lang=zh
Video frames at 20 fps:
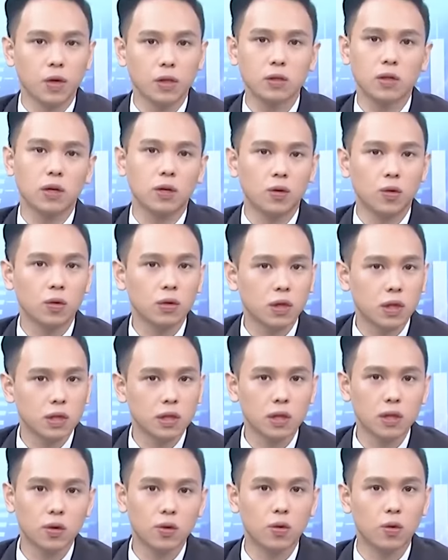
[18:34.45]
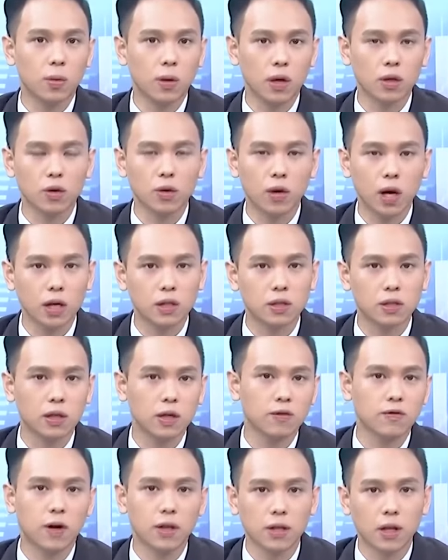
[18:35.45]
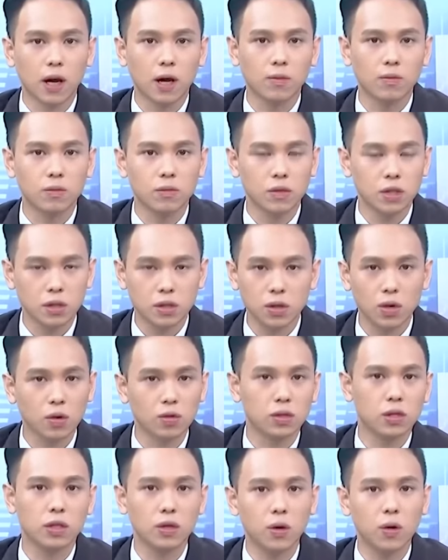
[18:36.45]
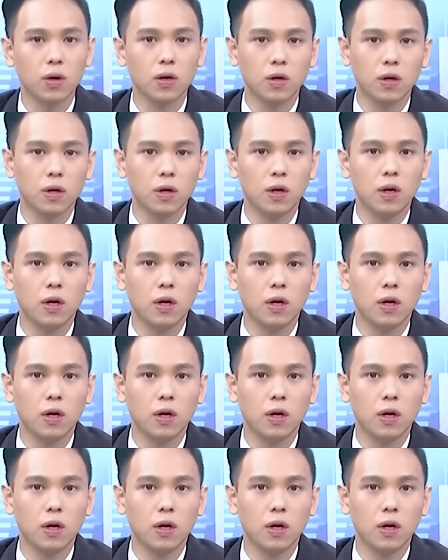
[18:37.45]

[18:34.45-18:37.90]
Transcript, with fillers: 但是很多跌升的股票都开始在反弹，这是有机会。